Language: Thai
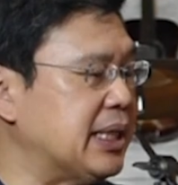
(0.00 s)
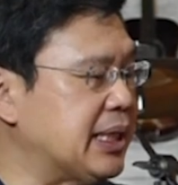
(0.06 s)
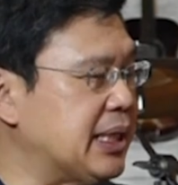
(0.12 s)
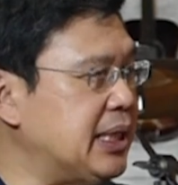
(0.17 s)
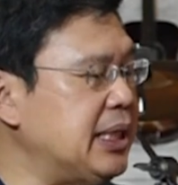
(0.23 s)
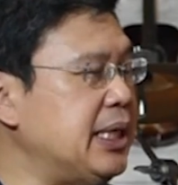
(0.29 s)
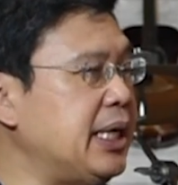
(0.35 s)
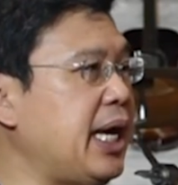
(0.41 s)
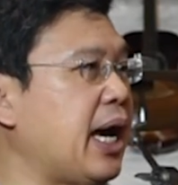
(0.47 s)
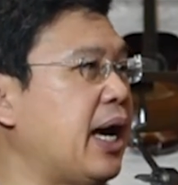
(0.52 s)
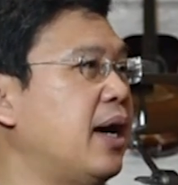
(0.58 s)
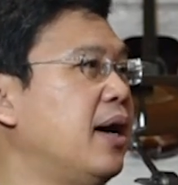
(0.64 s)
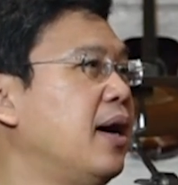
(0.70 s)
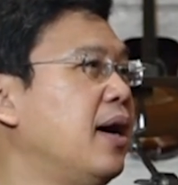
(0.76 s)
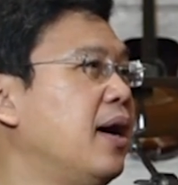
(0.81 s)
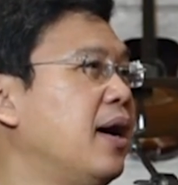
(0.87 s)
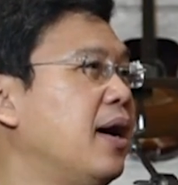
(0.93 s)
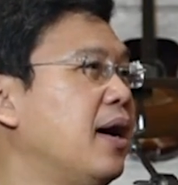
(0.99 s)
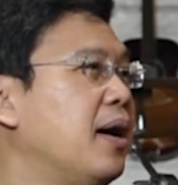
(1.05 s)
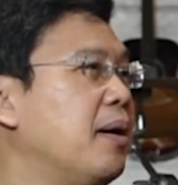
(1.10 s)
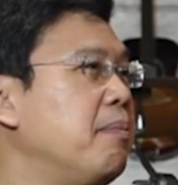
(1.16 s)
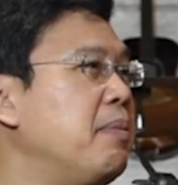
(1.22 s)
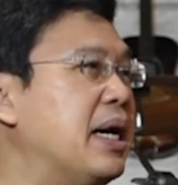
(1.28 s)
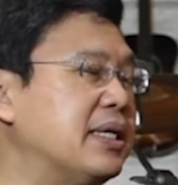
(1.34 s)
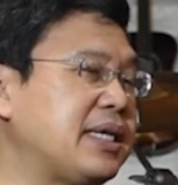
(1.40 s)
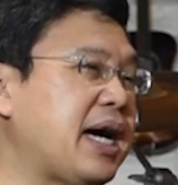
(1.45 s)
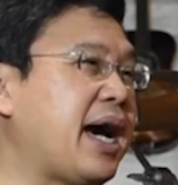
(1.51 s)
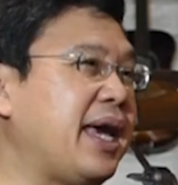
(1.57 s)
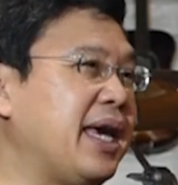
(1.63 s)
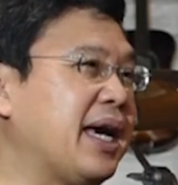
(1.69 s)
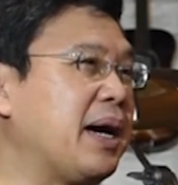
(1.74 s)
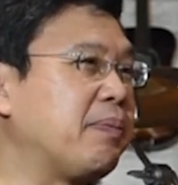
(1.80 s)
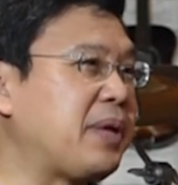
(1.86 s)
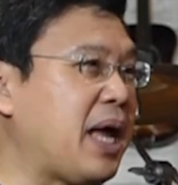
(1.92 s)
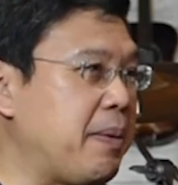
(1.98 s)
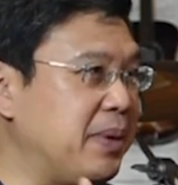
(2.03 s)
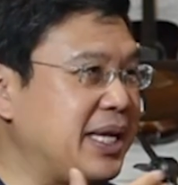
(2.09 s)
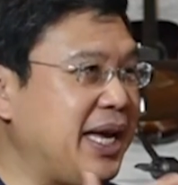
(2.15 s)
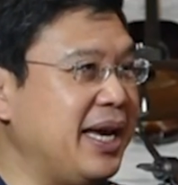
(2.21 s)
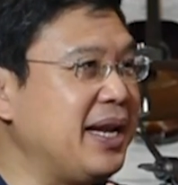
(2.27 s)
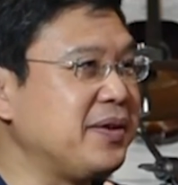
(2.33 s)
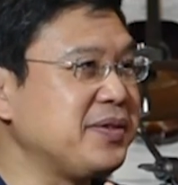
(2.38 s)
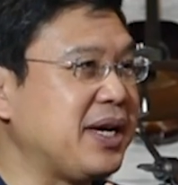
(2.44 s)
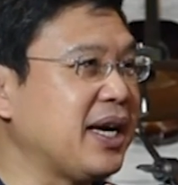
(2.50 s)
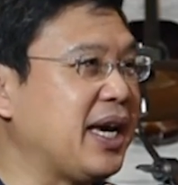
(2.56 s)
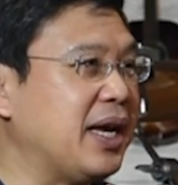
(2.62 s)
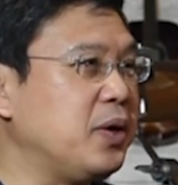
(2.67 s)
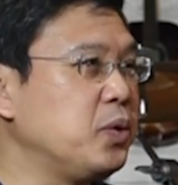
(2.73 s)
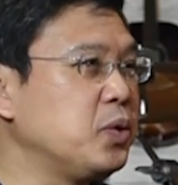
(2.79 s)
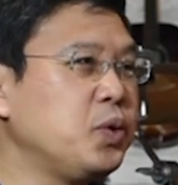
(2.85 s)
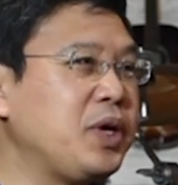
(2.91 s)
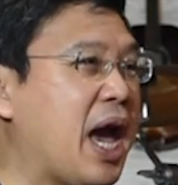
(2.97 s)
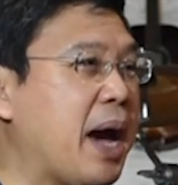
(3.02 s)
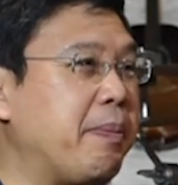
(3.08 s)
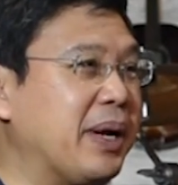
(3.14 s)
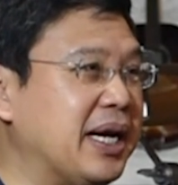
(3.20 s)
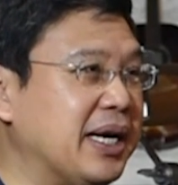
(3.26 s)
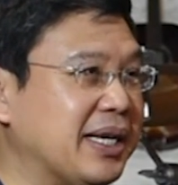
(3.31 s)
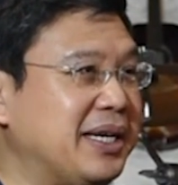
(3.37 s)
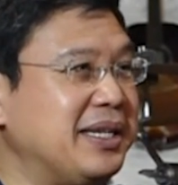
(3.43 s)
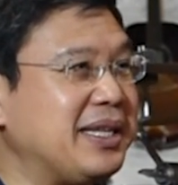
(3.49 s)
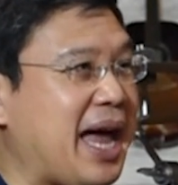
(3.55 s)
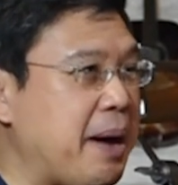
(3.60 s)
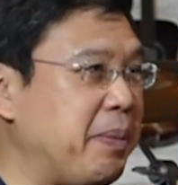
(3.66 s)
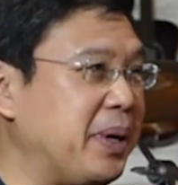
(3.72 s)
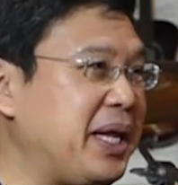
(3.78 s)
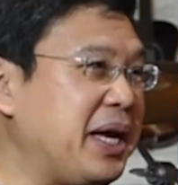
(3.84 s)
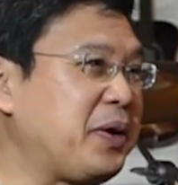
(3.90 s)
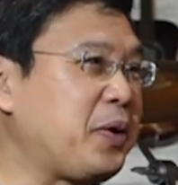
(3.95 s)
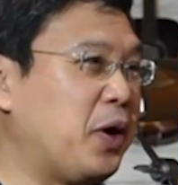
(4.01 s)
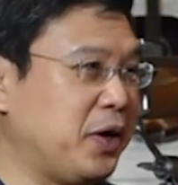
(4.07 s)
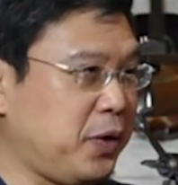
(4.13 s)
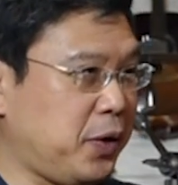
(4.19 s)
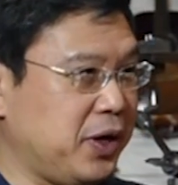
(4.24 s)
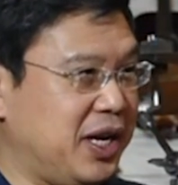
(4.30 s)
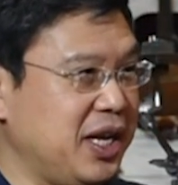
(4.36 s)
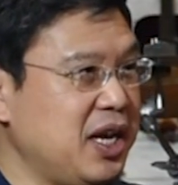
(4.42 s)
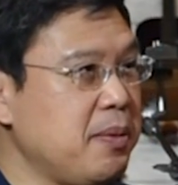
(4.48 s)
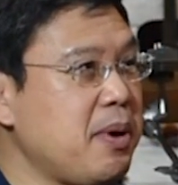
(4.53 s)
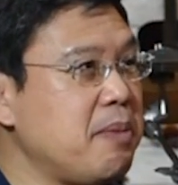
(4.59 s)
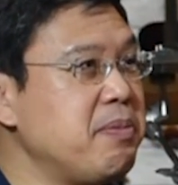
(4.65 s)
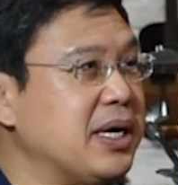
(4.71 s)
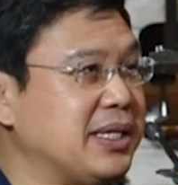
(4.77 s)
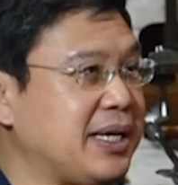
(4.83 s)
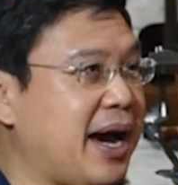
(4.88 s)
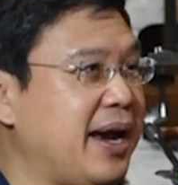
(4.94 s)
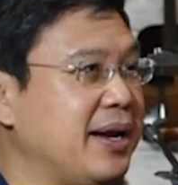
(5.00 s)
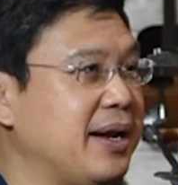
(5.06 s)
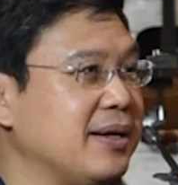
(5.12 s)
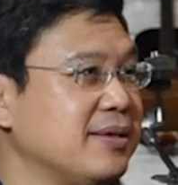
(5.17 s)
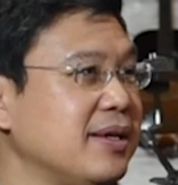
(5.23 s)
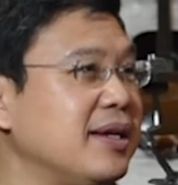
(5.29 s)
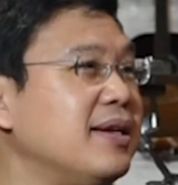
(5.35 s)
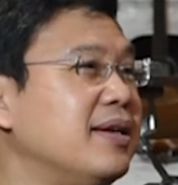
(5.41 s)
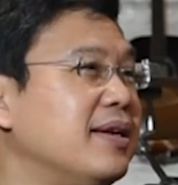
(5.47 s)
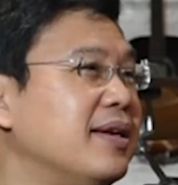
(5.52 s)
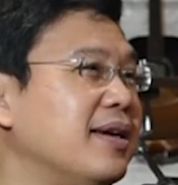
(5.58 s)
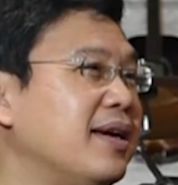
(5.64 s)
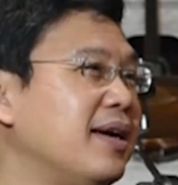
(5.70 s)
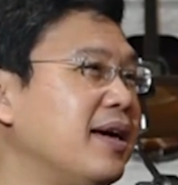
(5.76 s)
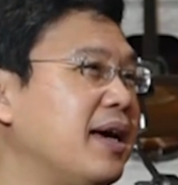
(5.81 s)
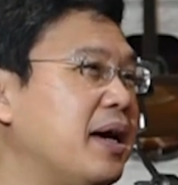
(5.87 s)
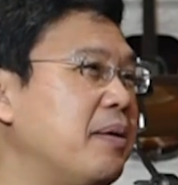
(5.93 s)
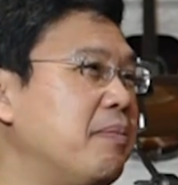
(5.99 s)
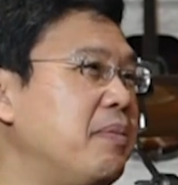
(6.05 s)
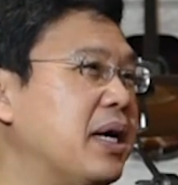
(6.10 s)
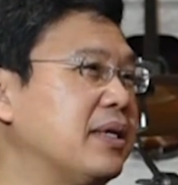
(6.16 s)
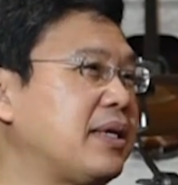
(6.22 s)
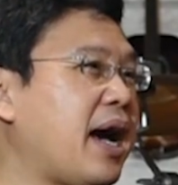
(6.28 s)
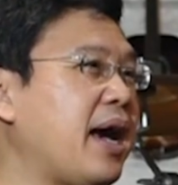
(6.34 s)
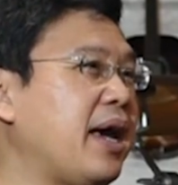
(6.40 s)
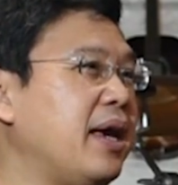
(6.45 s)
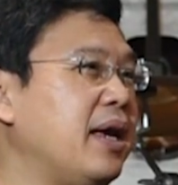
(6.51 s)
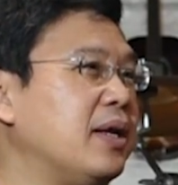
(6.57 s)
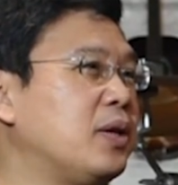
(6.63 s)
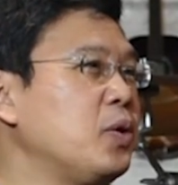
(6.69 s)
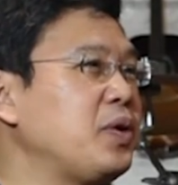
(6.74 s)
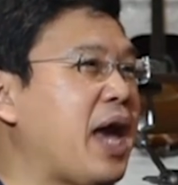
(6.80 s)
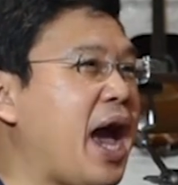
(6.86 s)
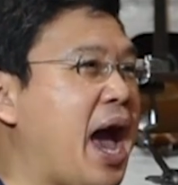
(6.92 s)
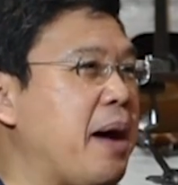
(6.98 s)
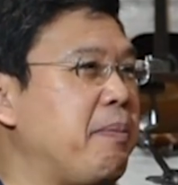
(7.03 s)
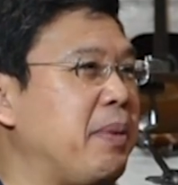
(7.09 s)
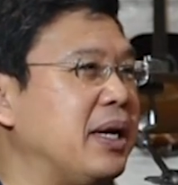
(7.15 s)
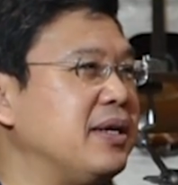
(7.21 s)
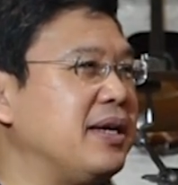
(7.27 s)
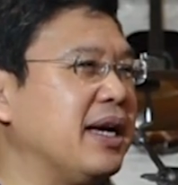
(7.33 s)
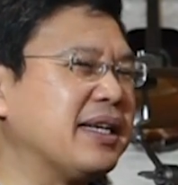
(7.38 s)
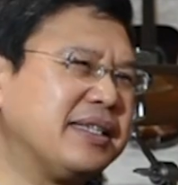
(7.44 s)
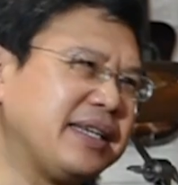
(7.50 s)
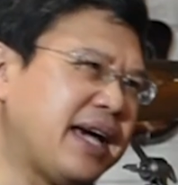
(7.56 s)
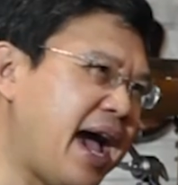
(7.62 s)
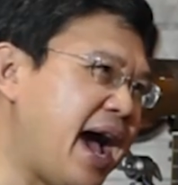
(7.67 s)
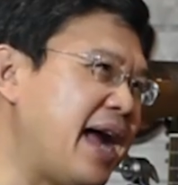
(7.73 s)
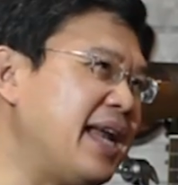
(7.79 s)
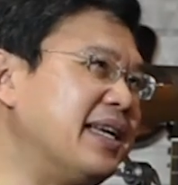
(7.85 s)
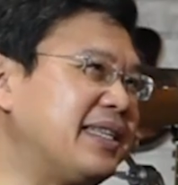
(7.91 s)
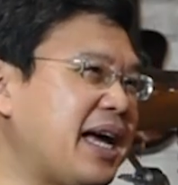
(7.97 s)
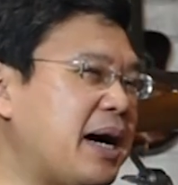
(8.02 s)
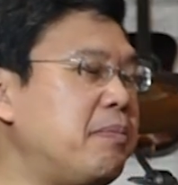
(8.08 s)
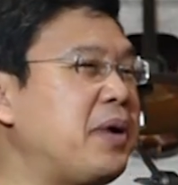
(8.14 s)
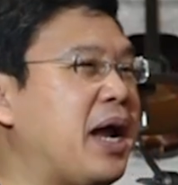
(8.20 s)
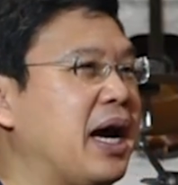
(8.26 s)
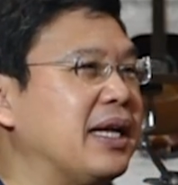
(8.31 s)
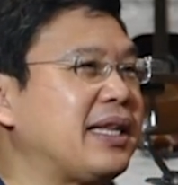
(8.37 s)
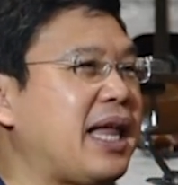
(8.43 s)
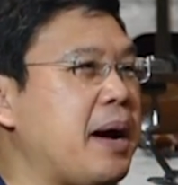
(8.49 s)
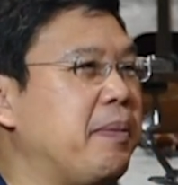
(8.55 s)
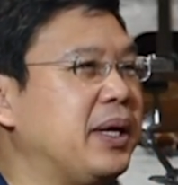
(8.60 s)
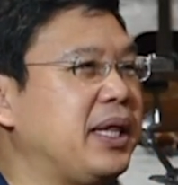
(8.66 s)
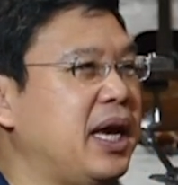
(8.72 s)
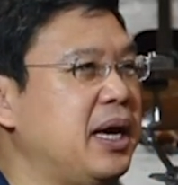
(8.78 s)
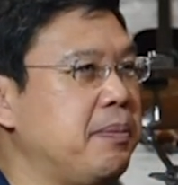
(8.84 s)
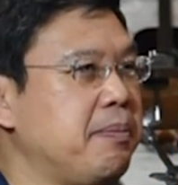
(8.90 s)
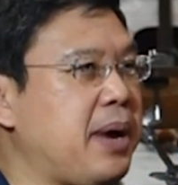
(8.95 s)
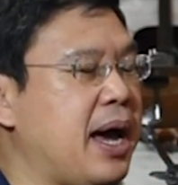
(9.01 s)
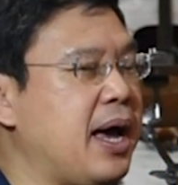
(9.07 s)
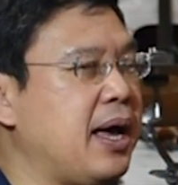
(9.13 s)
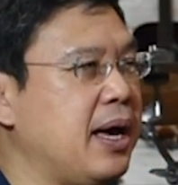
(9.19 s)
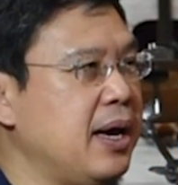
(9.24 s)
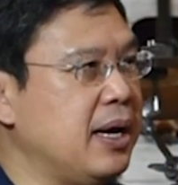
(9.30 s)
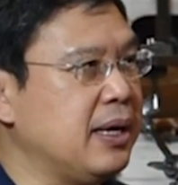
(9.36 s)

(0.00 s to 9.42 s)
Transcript: เกิดขึ้นเนี่ยเมืองไทยกับต่างประเทศเราสังเกตดูทุกอย่างมันเกิดขึ้นต่างประเทศก่อนที่จะมาเมืองไทยทั้งสิ้นเมืองไทยทุกอย่างมันยังช้าหรือตามหลังต่างประเทศมา